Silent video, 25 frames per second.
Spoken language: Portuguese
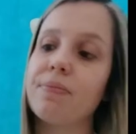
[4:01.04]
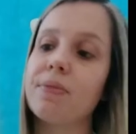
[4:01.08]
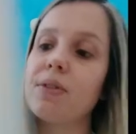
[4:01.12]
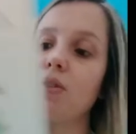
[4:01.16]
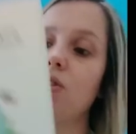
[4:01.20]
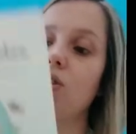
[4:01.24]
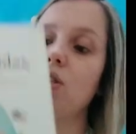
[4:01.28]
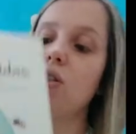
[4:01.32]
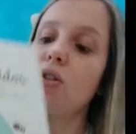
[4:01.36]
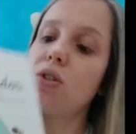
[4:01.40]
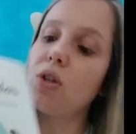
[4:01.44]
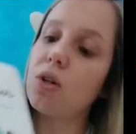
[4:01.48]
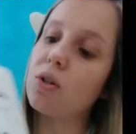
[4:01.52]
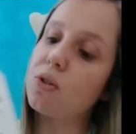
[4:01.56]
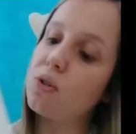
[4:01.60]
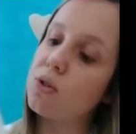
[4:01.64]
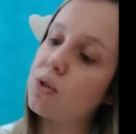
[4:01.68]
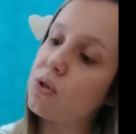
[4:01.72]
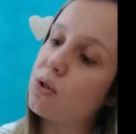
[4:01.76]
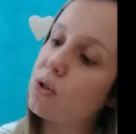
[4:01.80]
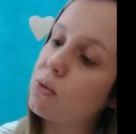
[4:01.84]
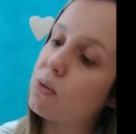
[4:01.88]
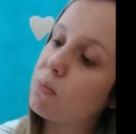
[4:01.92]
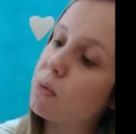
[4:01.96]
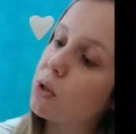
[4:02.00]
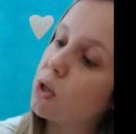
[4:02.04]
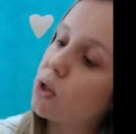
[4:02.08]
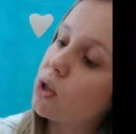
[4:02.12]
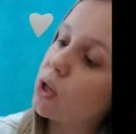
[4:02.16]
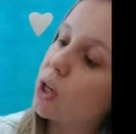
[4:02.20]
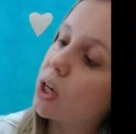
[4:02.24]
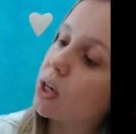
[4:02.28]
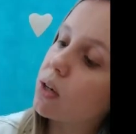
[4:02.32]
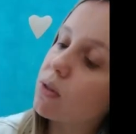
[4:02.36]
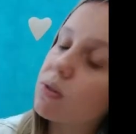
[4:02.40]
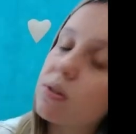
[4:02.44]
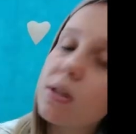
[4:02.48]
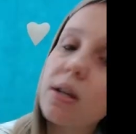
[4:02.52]
de todos os
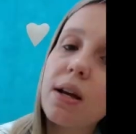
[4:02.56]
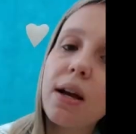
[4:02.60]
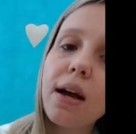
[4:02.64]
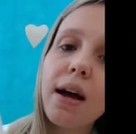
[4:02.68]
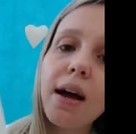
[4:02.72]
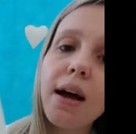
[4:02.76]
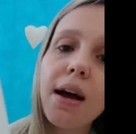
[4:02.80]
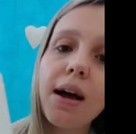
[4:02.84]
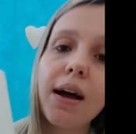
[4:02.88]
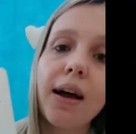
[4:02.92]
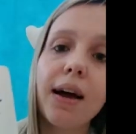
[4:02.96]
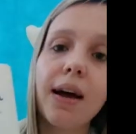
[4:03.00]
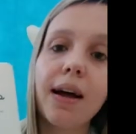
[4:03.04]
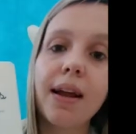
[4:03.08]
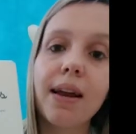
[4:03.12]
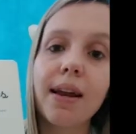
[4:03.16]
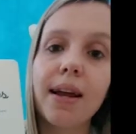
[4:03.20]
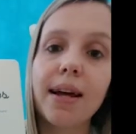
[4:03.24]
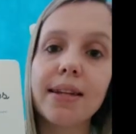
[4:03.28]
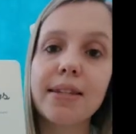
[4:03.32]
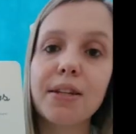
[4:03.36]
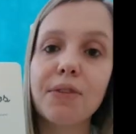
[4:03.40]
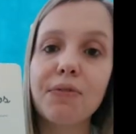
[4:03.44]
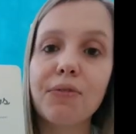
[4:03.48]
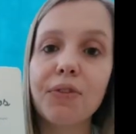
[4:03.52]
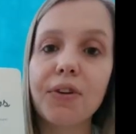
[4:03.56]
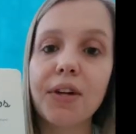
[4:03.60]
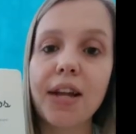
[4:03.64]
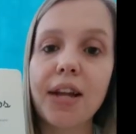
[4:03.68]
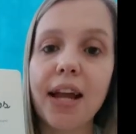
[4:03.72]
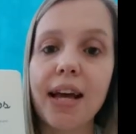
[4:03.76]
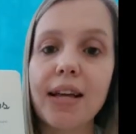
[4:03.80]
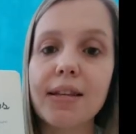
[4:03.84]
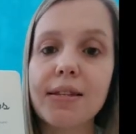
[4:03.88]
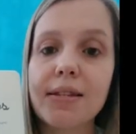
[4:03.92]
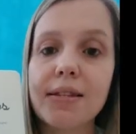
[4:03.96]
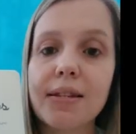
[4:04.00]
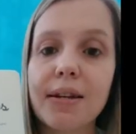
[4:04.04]
bichinhos lá da
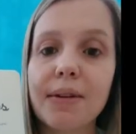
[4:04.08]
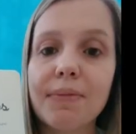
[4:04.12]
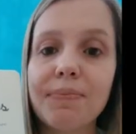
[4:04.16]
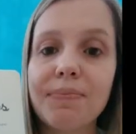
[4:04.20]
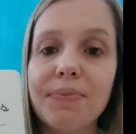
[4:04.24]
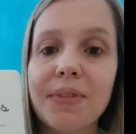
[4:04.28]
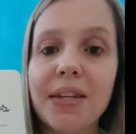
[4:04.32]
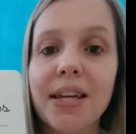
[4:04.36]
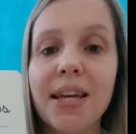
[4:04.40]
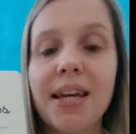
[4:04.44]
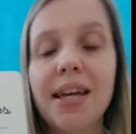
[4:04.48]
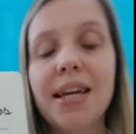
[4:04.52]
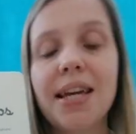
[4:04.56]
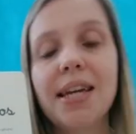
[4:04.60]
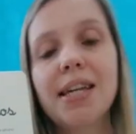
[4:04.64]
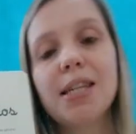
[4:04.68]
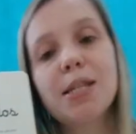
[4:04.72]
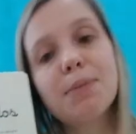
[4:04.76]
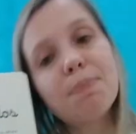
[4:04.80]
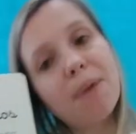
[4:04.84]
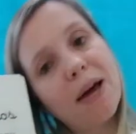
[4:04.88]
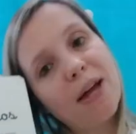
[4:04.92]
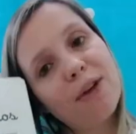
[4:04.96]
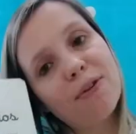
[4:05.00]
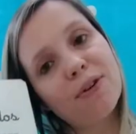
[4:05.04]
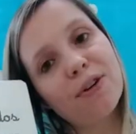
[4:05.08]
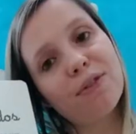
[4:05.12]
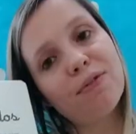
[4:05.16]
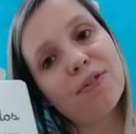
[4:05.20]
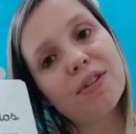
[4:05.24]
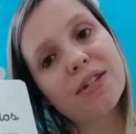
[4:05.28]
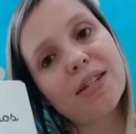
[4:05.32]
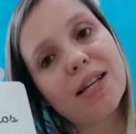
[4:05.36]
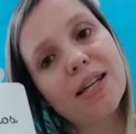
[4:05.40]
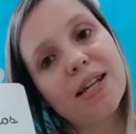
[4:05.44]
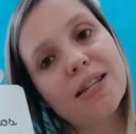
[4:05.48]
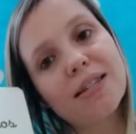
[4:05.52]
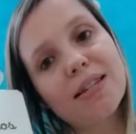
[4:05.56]
floresta. Espero que
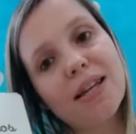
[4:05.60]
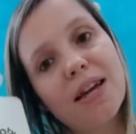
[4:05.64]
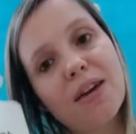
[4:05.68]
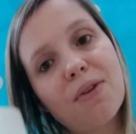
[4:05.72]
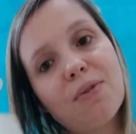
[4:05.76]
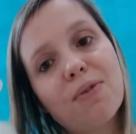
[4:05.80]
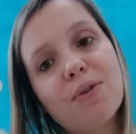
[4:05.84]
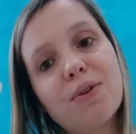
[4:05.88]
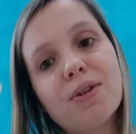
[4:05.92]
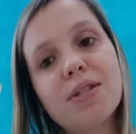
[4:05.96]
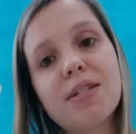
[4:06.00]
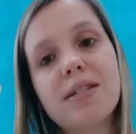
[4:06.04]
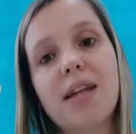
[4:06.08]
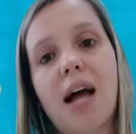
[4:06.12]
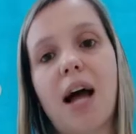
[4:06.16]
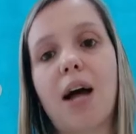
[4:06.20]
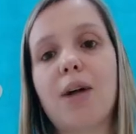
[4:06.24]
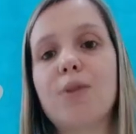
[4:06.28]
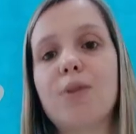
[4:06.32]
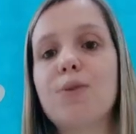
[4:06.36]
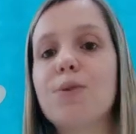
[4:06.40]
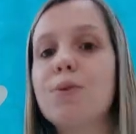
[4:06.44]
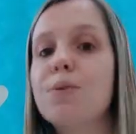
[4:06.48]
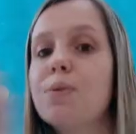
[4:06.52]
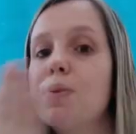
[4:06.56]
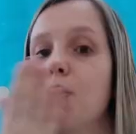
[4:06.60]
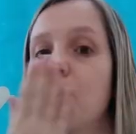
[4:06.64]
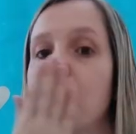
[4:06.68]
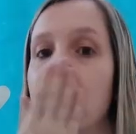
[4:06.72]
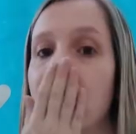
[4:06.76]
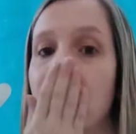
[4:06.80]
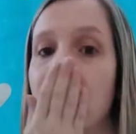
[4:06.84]
vocês tenham gostado.